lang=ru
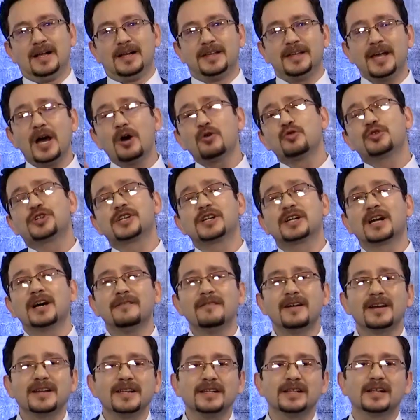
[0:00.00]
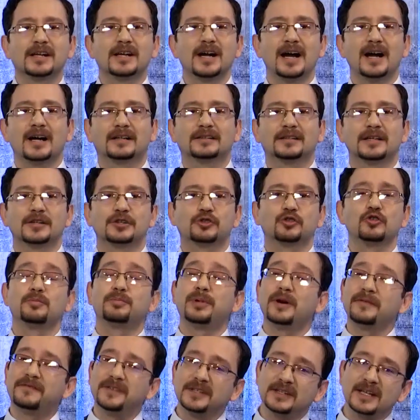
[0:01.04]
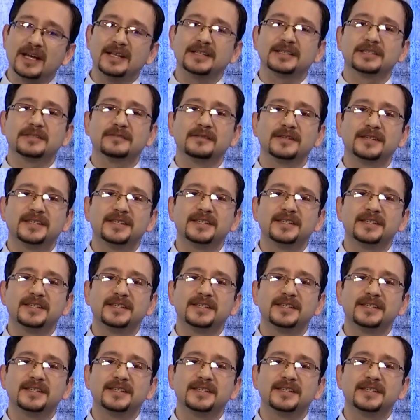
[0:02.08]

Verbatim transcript: Я уже говорил как-то, что по финансовой